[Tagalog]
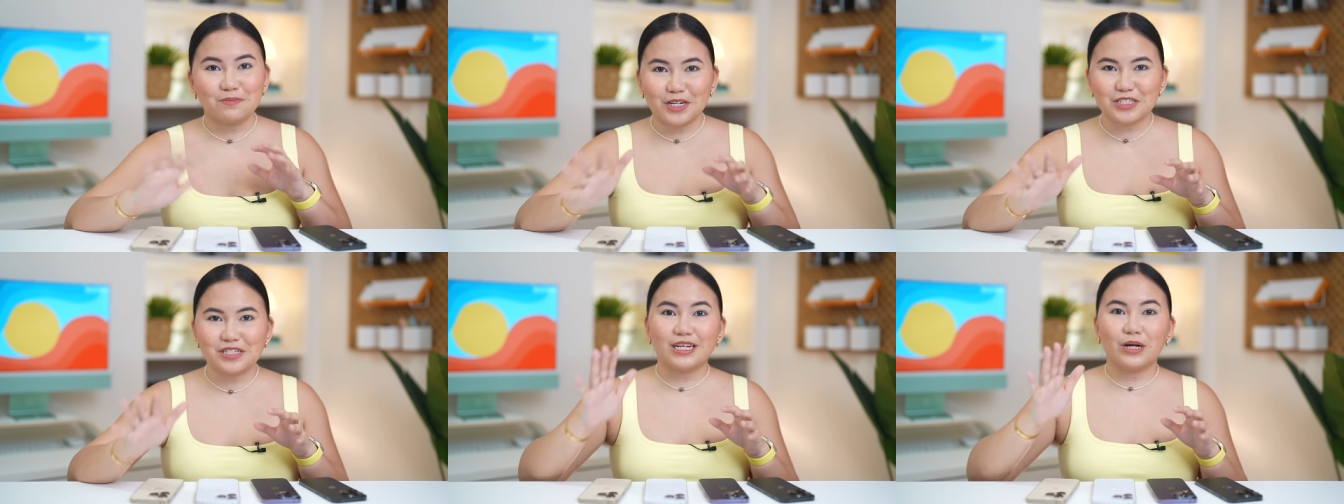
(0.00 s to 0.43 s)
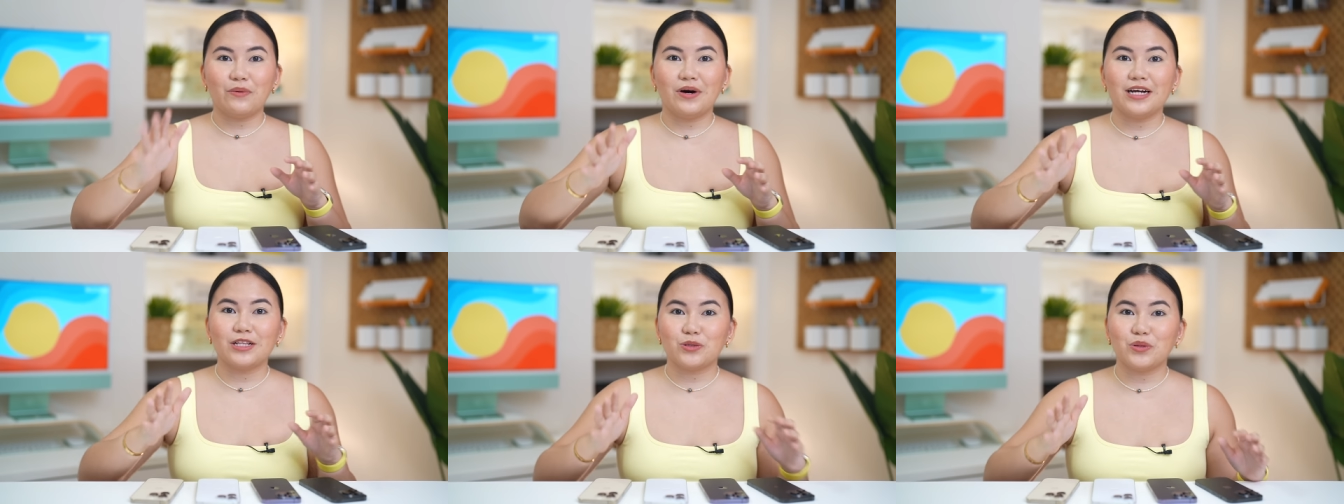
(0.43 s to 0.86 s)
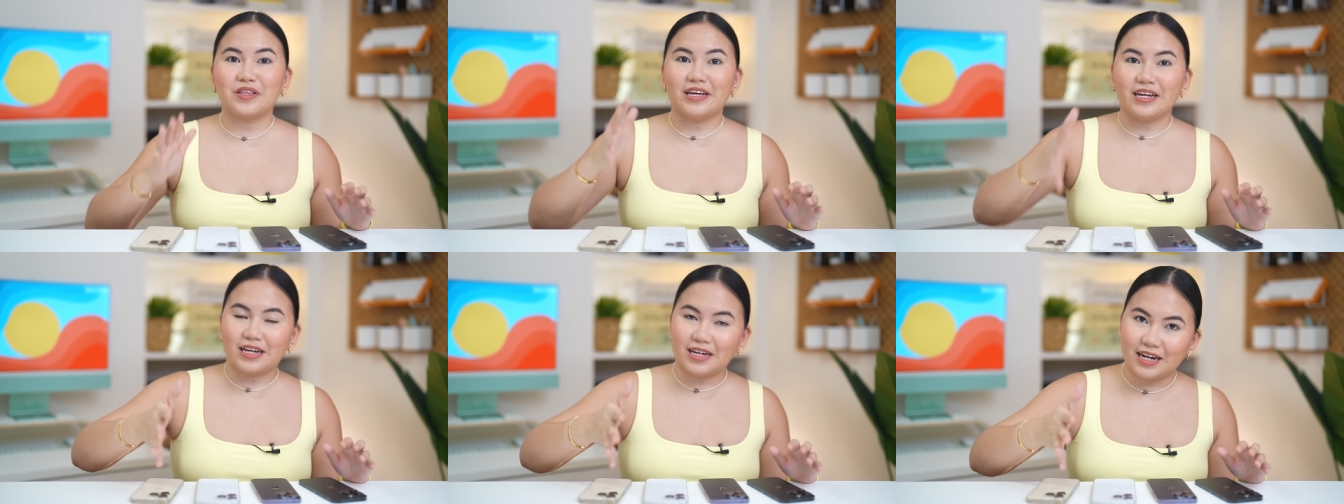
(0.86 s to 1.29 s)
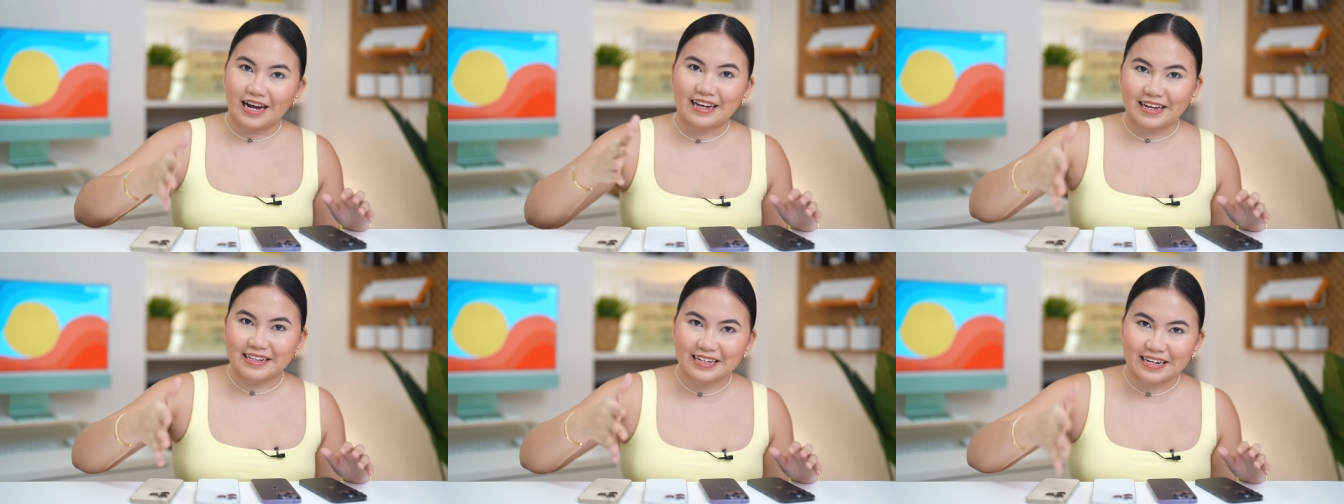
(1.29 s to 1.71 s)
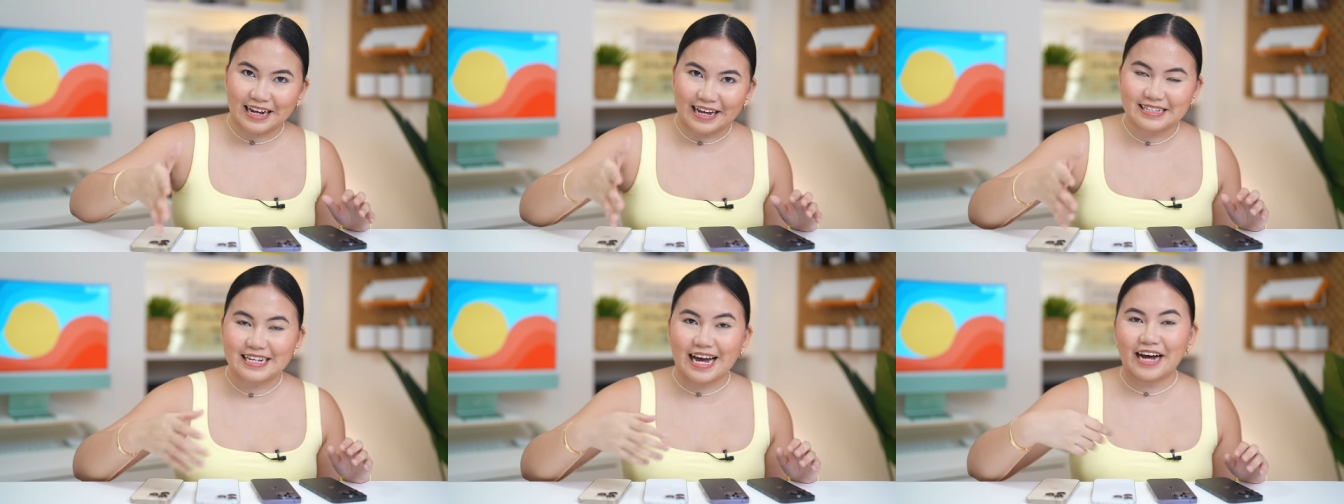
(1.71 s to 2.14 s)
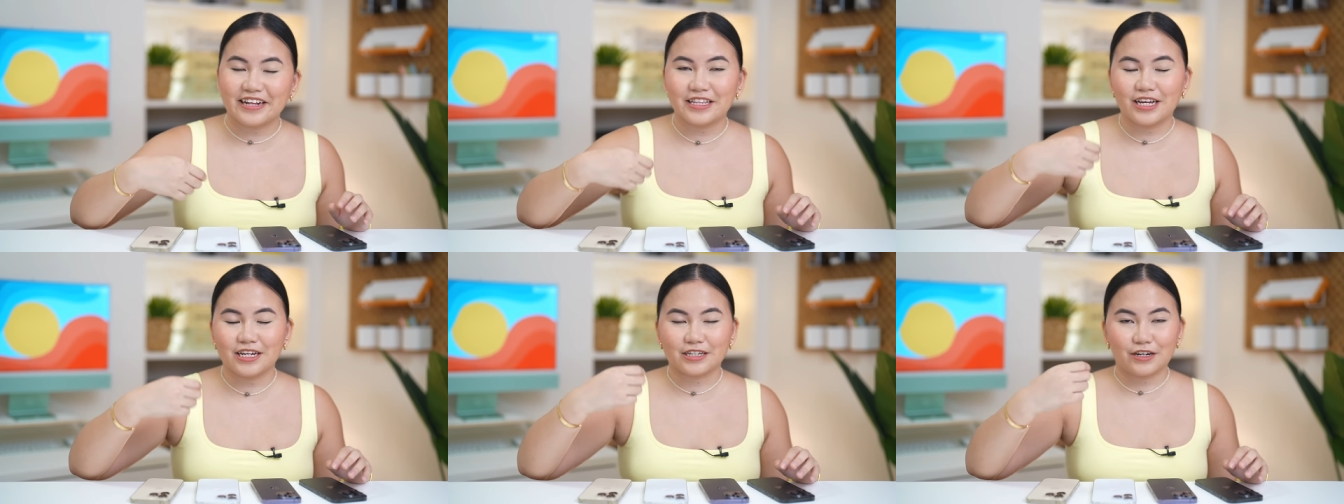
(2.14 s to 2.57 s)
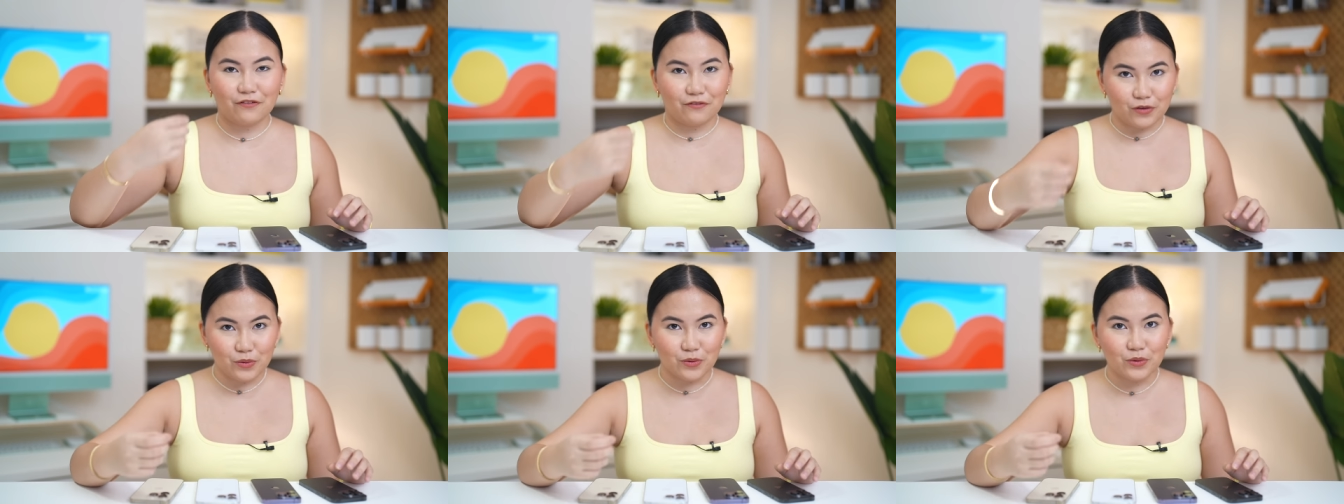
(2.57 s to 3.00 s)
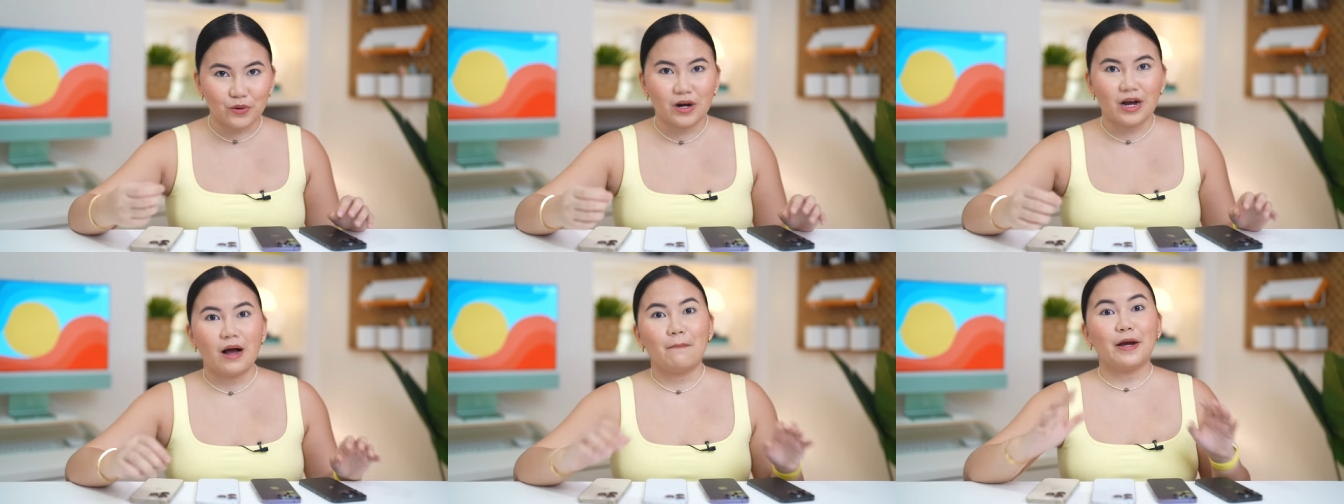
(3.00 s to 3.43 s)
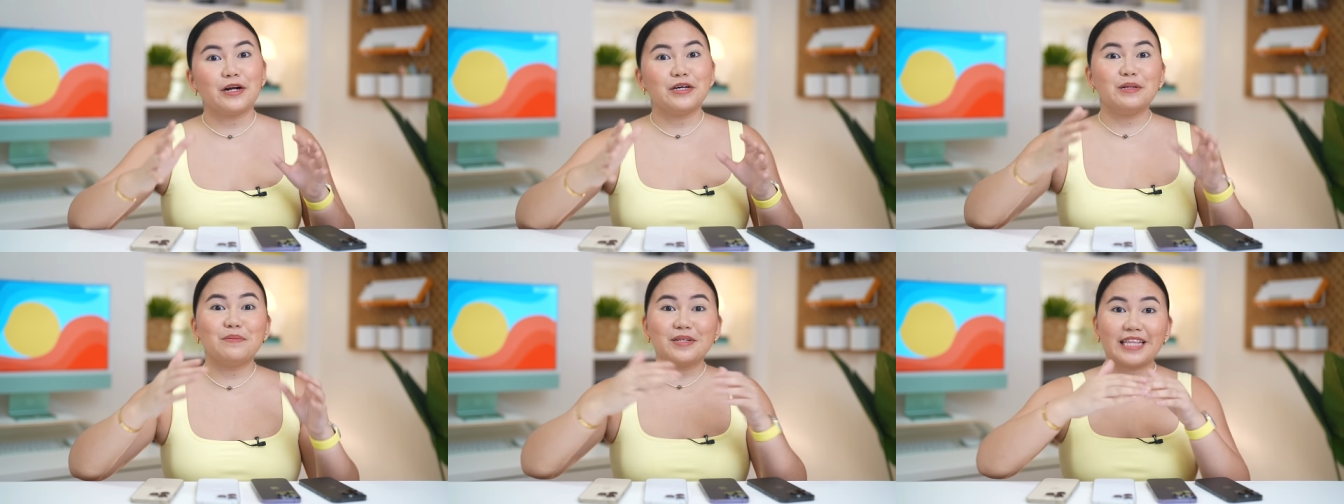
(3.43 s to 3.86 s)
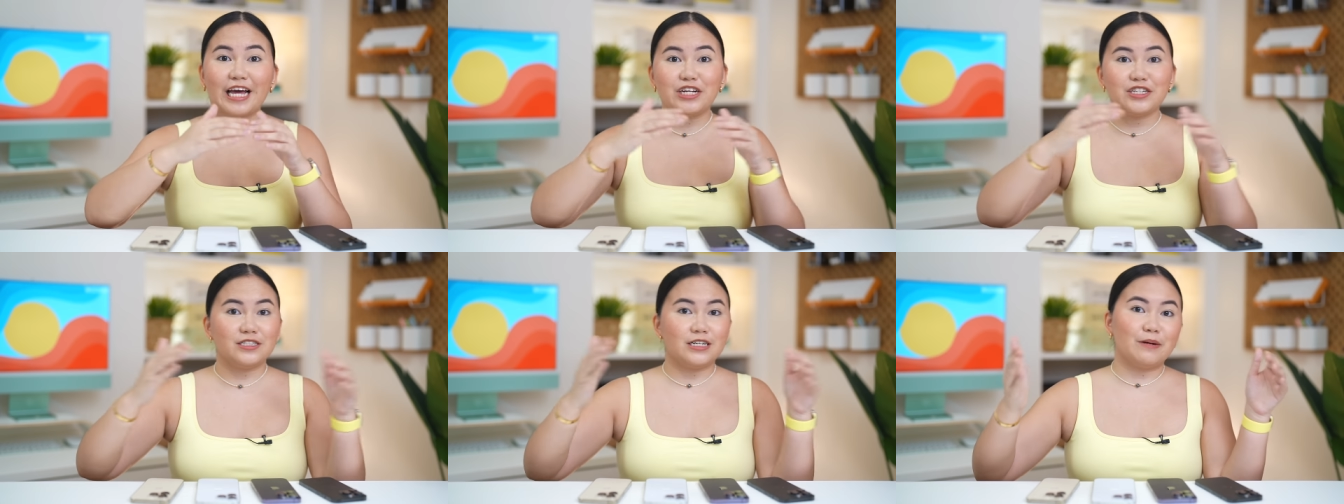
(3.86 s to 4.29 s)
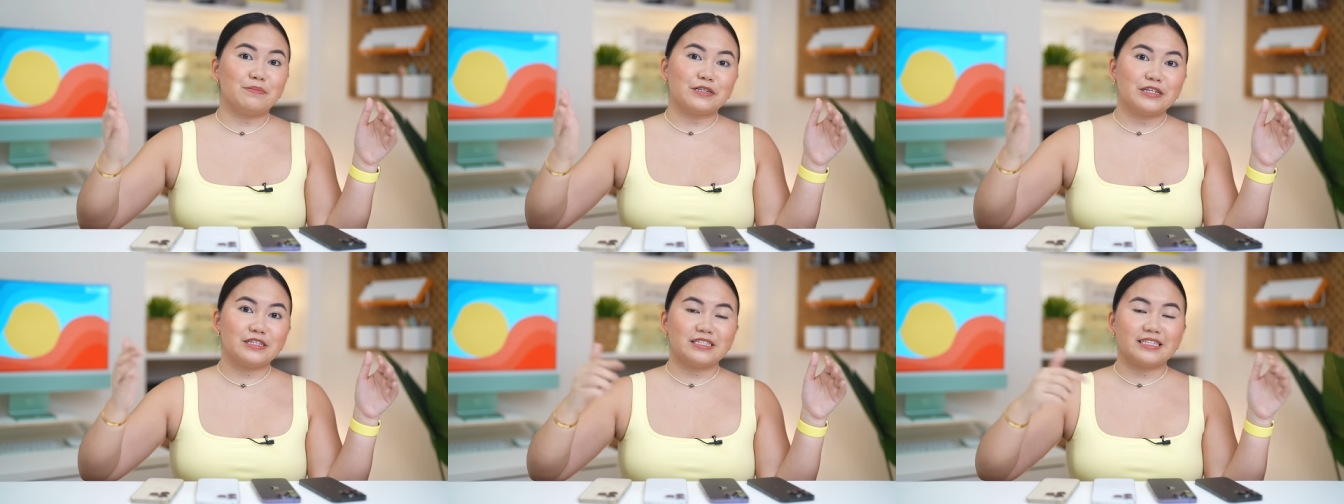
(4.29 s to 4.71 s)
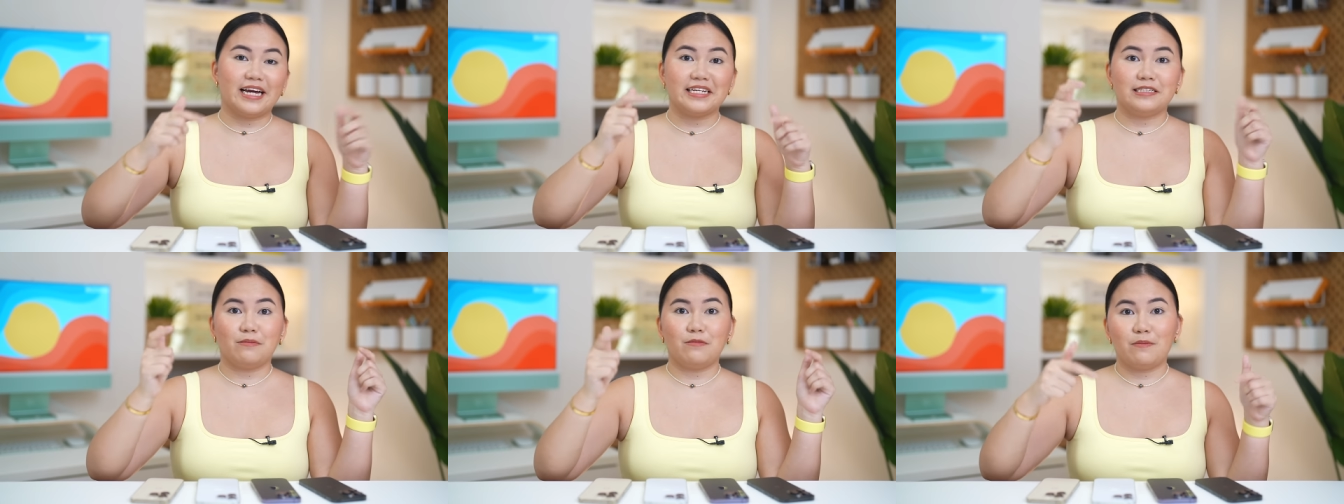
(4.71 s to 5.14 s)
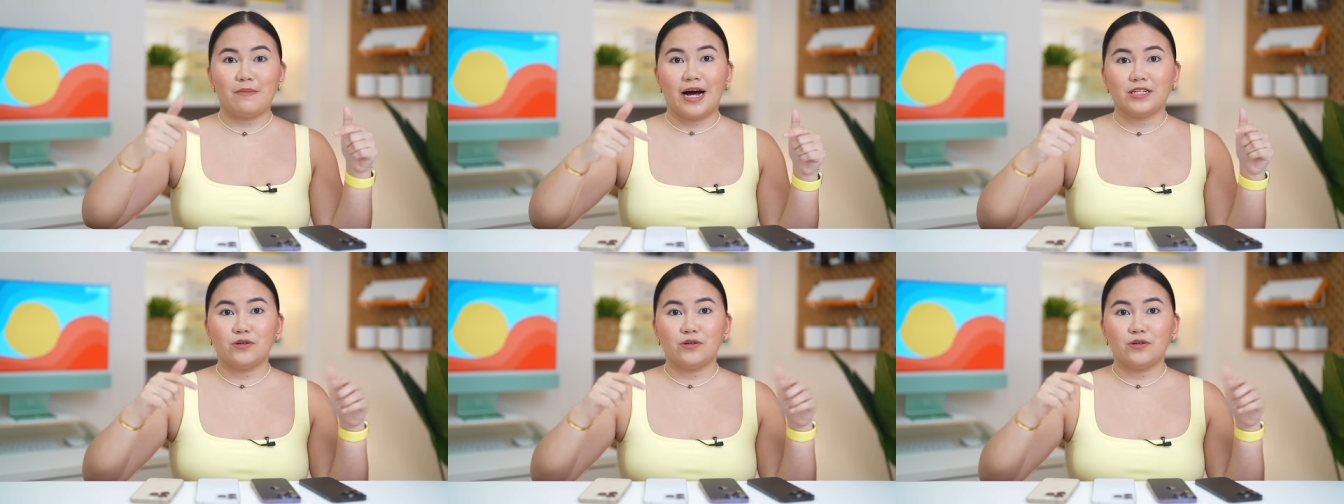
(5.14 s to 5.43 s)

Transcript: much as I want to dig agad-agad sa ating review, meron naman tayong chapters guys sa baba.